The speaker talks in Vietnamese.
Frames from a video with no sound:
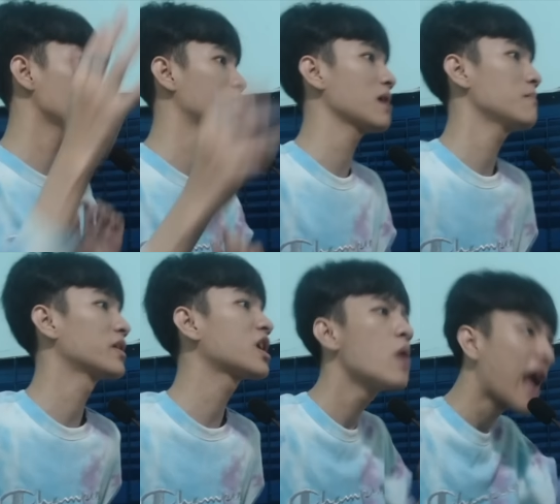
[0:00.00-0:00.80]
tôi, cái
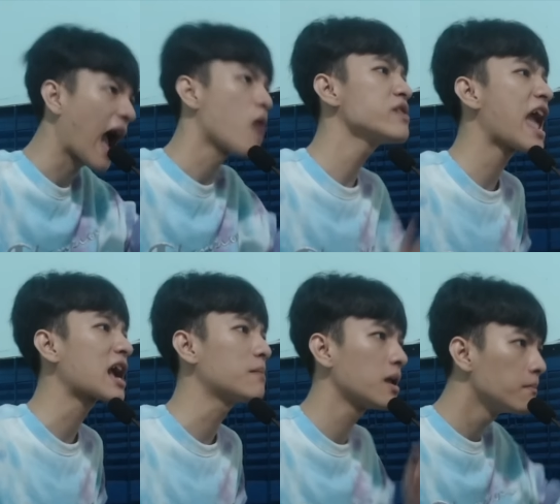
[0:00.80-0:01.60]
bà kêu ảo
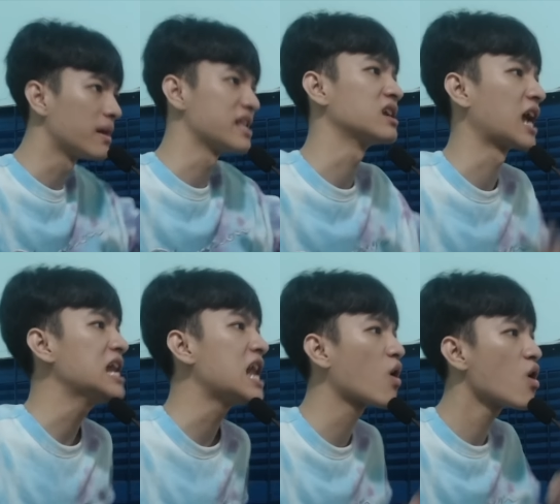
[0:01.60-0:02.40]
giác hả mày, mày nhìn
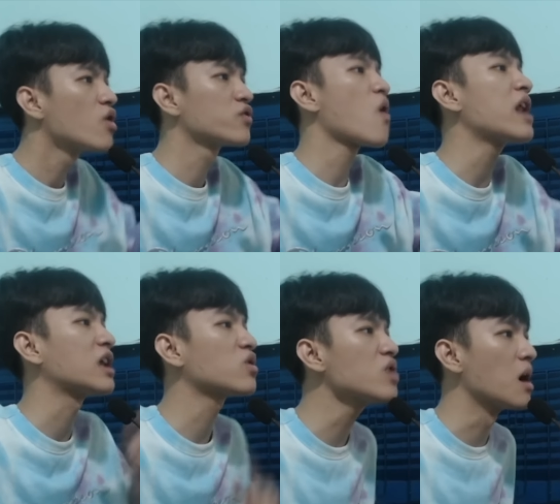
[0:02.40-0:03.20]
kỹ lại coi, con chó này
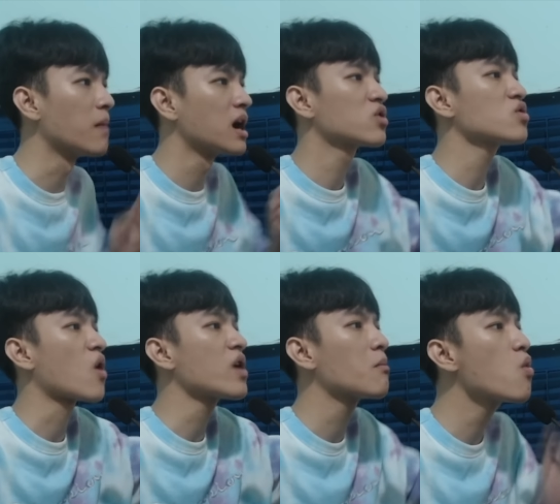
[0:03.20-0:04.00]
con chó đực mà, con chó
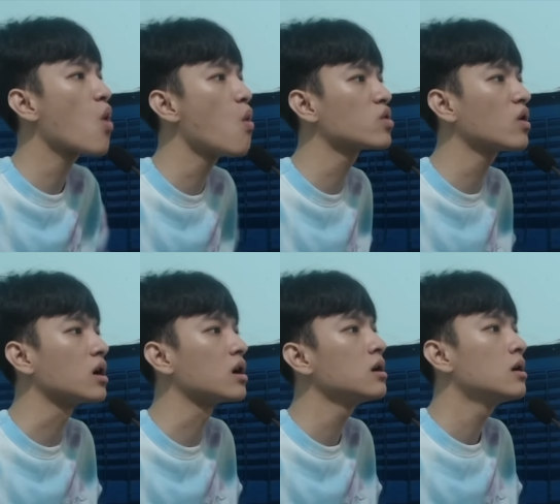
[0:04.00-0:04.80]
nhỏ đang bú chó
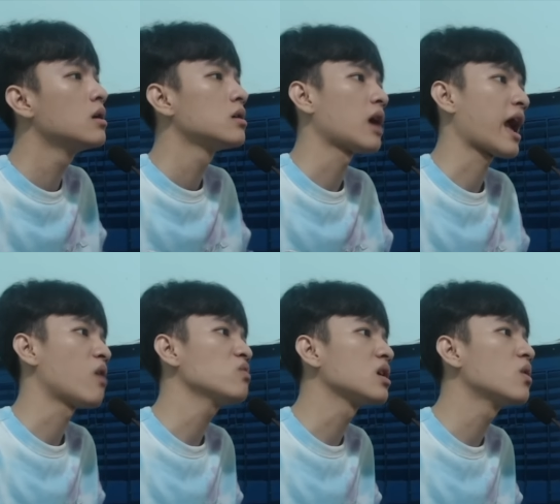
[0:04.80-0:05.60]
đực.
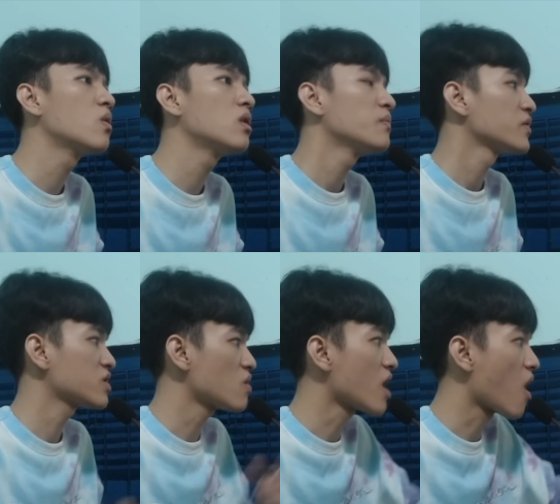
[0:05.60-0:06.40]
Ảo thiệt luôn á,
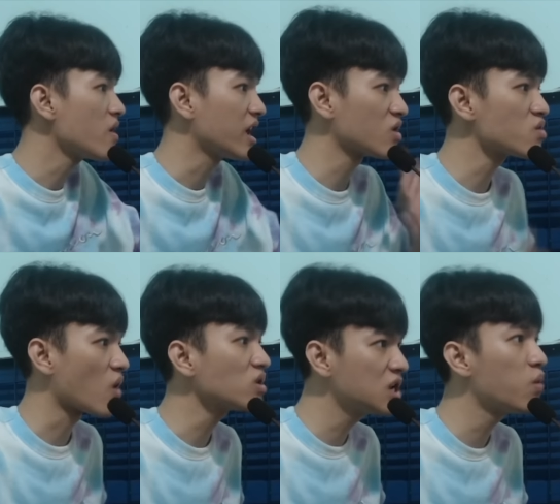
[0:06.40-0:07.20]
chó nhỏ này chó
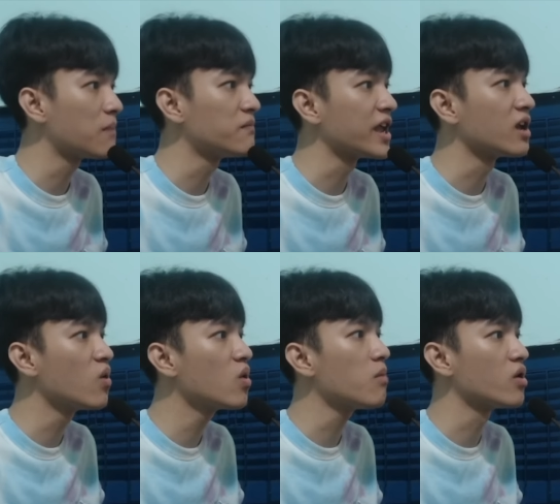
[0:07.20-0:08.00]
nhỏ siêu làm phiền
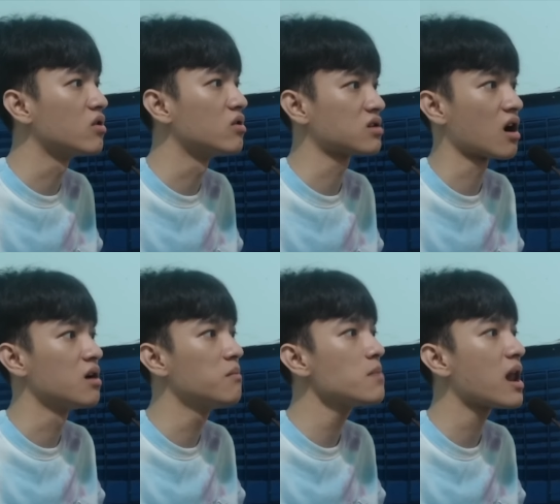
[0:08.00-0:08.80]
luôn á mọi người. Trời
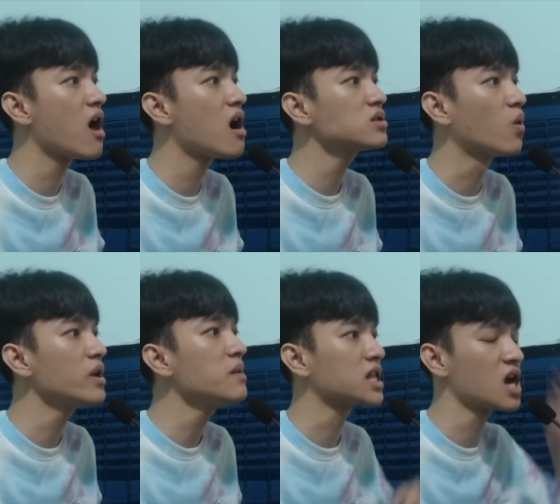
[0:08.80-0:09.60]
ơi, mới ba lớn
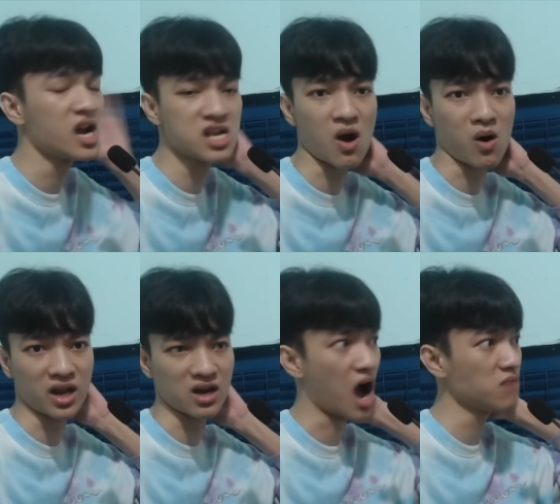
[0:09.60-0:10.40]
tuổi mà chơi trò
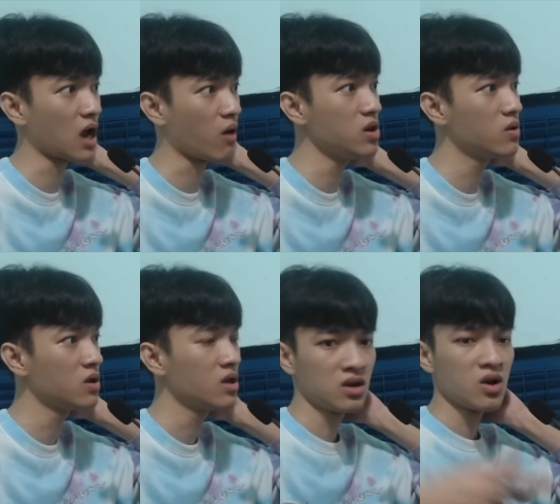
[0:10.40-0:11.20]
này đỡ nổi luôn,
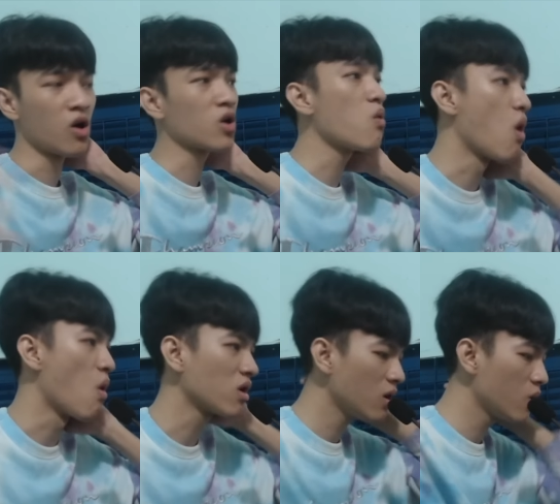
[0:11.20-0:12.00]
thôi cô
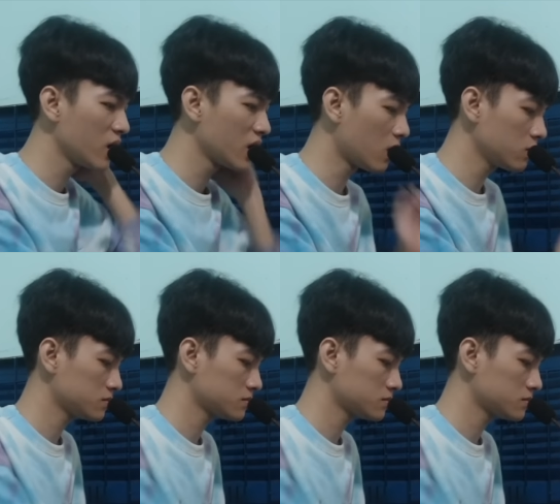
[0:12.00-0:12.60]
luộc nó luôn đi cô.